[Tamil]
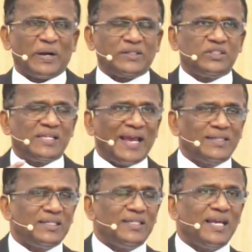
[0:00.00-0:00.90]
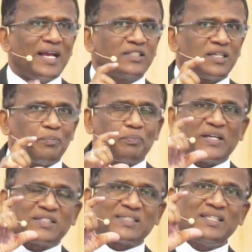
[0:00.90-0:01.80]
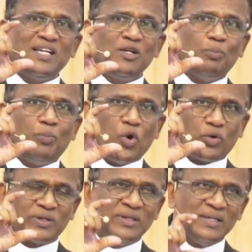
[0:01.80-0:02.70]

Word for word: பட் எட் இ ஹட் அ பர்சனல் புக்